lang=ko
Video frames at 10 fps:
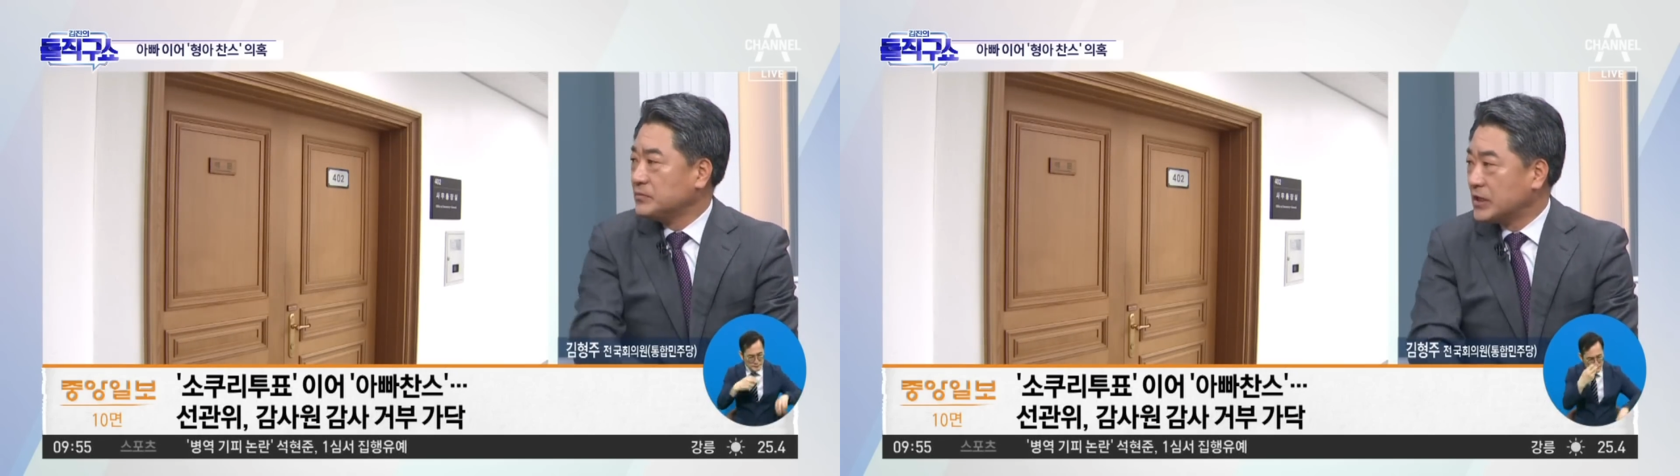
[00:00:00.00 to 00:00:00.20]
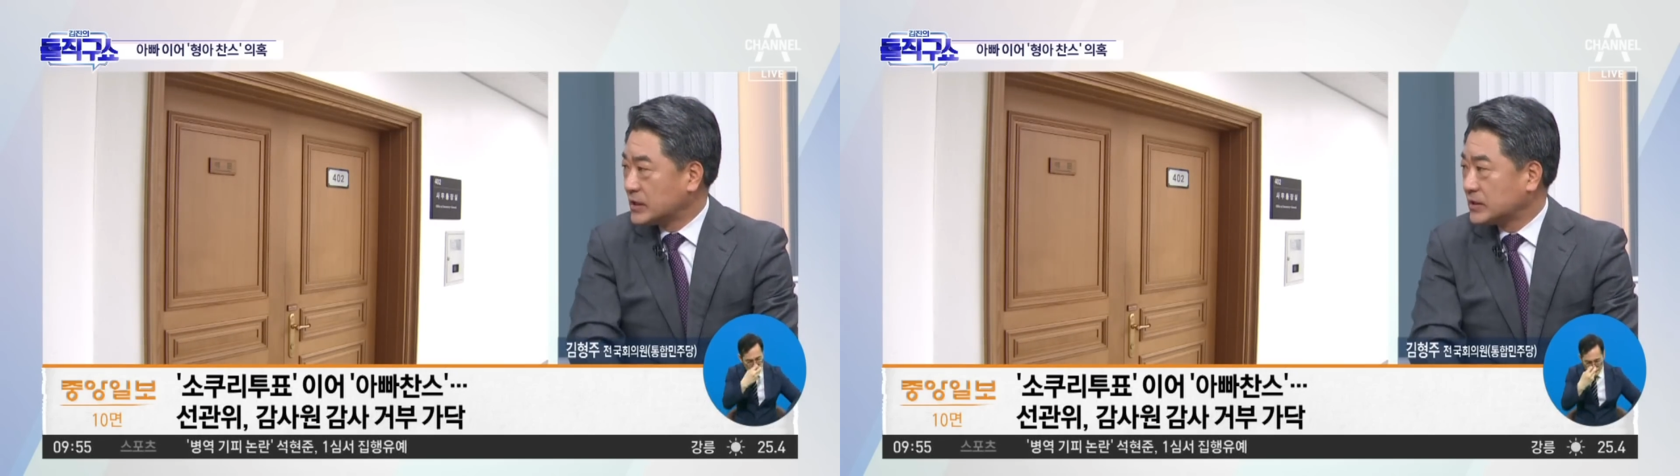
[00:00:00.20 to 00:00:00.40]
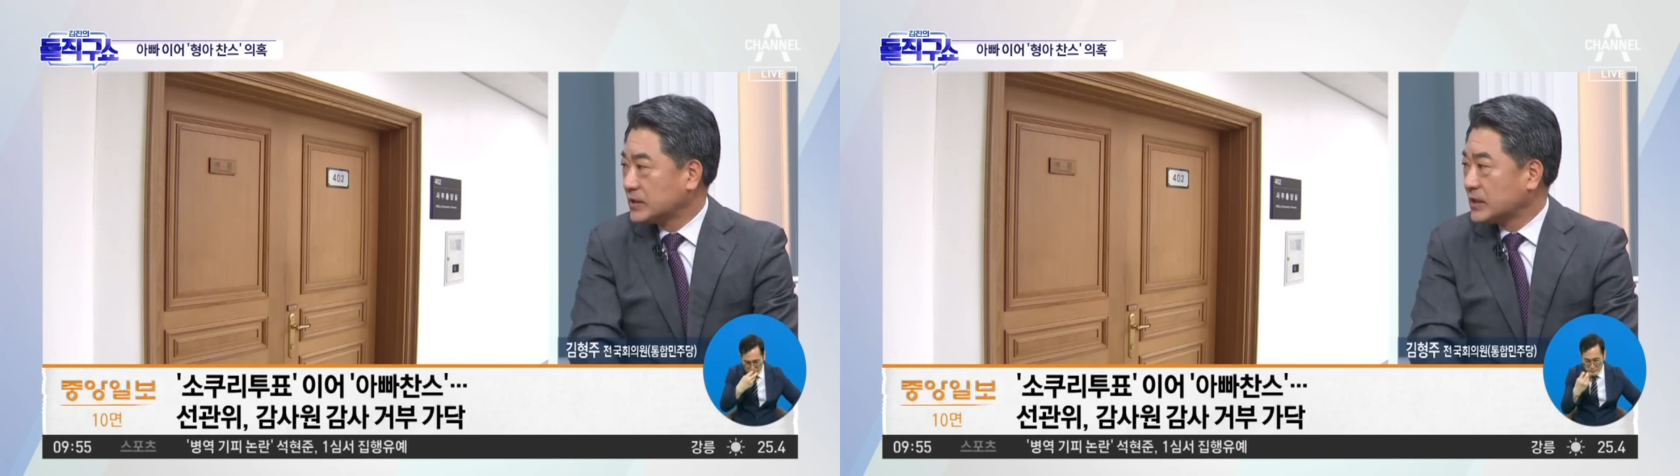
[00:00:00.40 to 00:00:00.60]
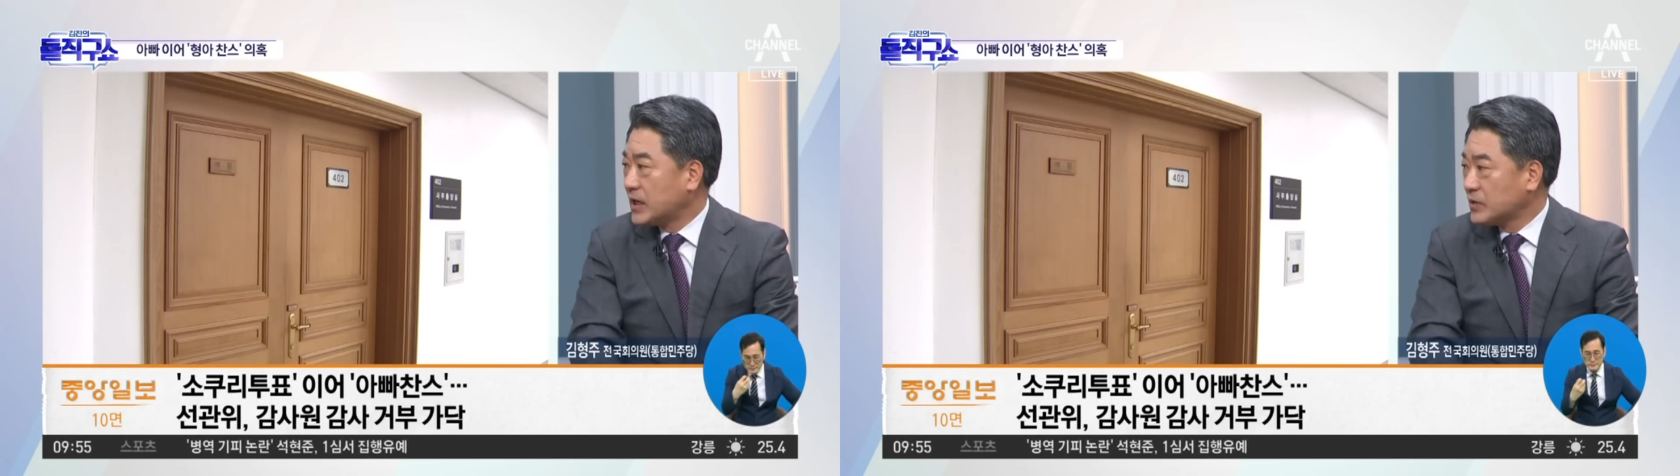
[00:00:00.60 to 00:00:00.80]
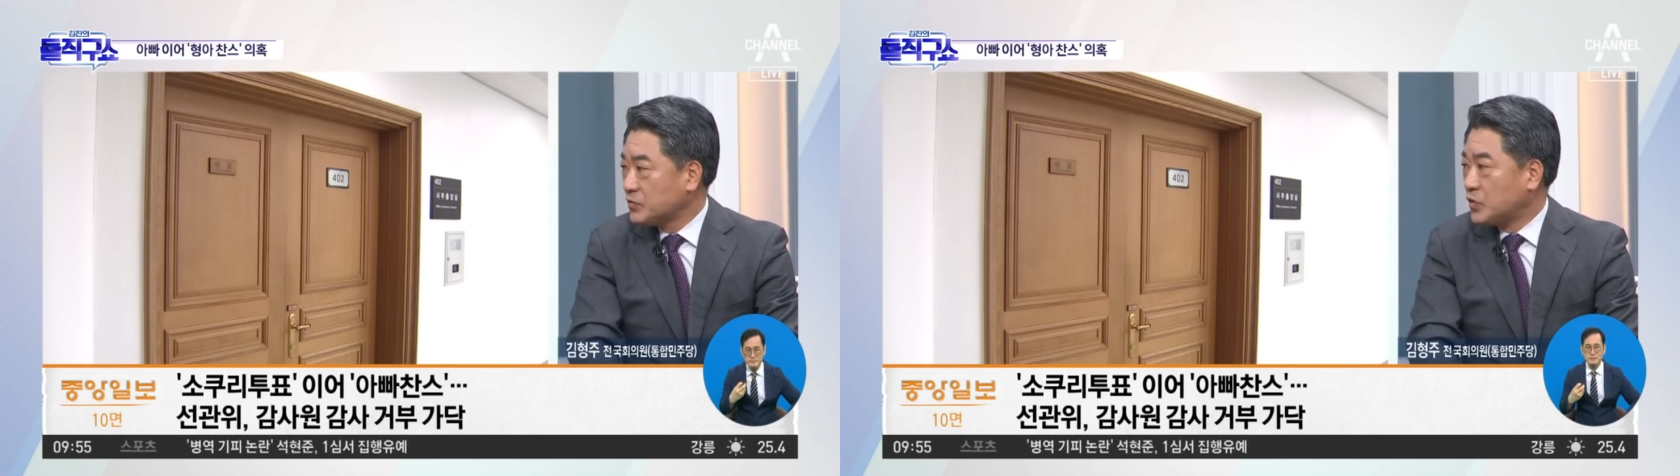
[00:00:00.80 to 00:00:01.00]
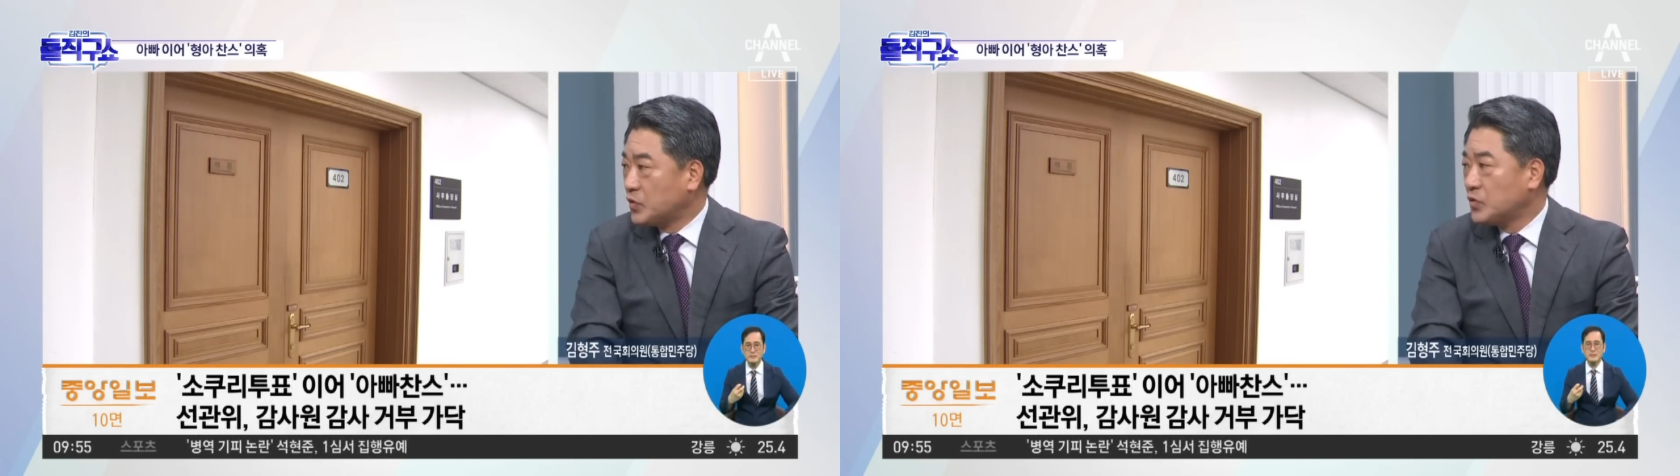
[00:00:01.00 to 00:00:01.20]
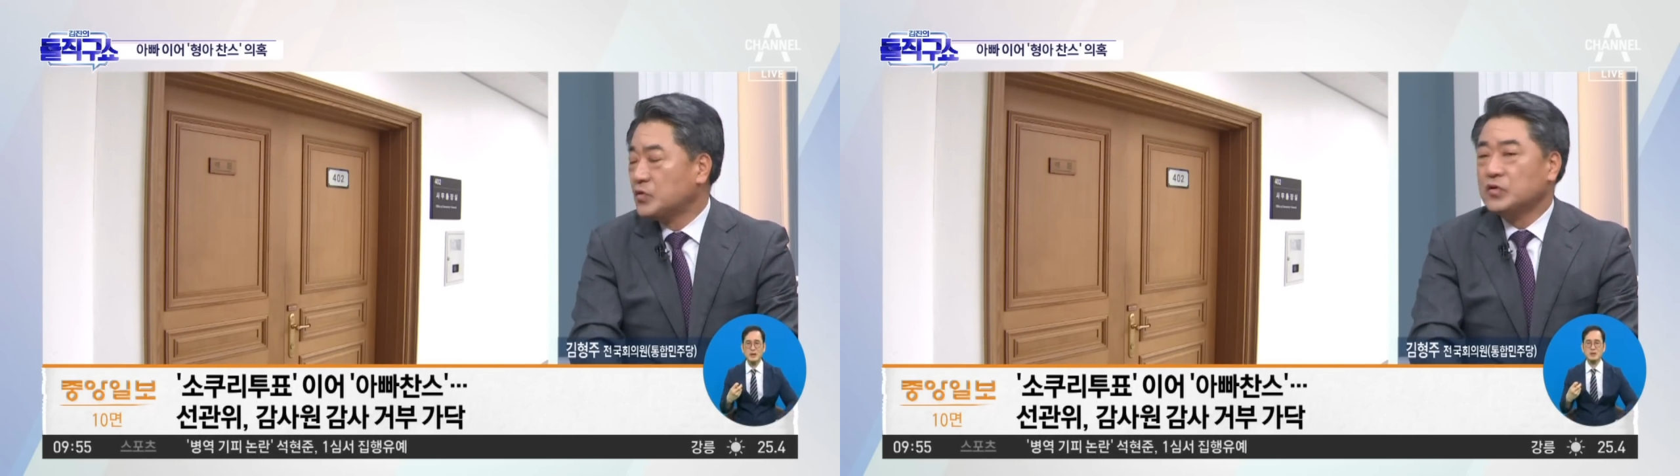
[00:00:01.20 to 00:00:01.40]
명확하게 하고